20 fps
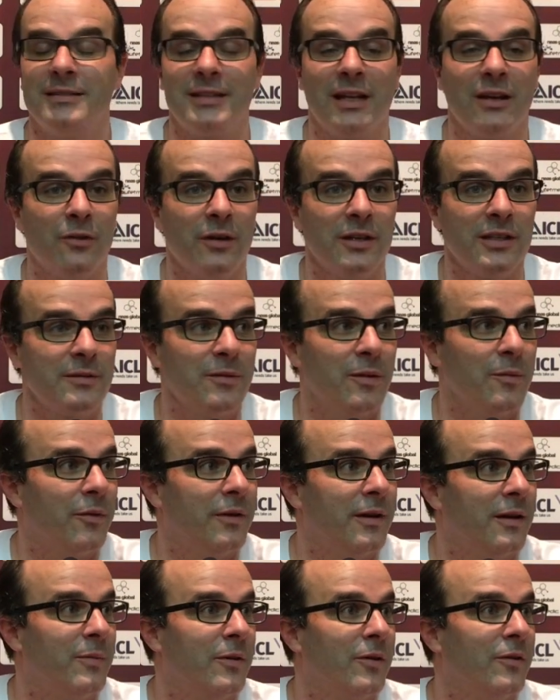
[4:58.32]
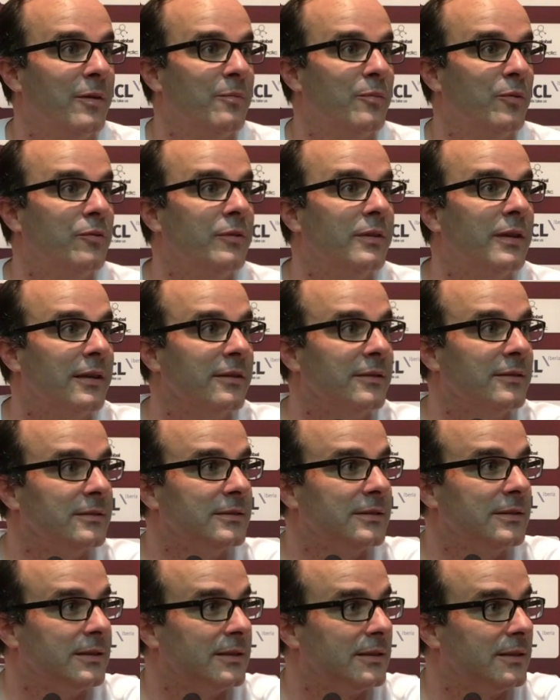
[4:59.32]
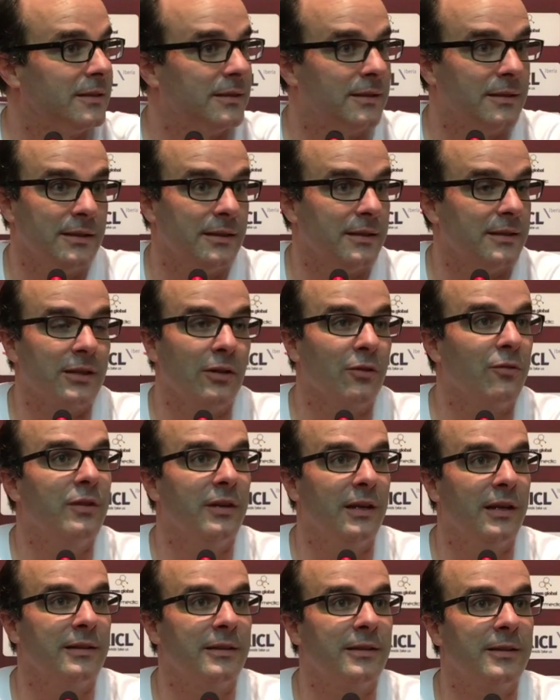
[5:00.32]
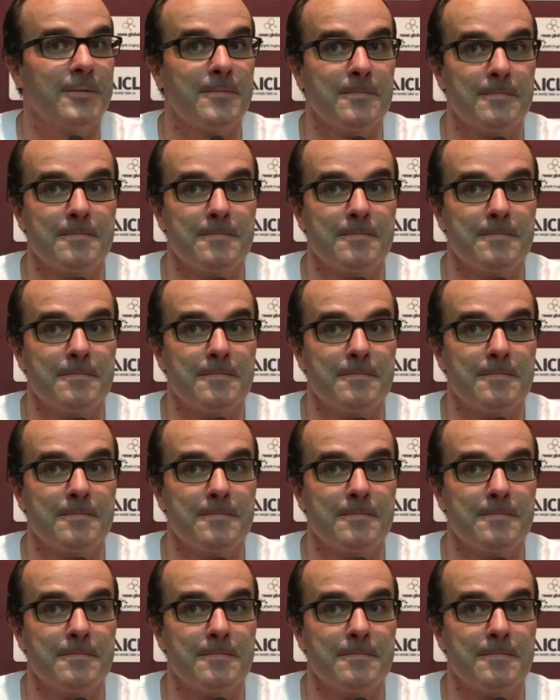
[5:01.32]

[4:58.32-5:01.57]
salgo ahí se me pone el pelo de punta. ¿no? Es alucinante.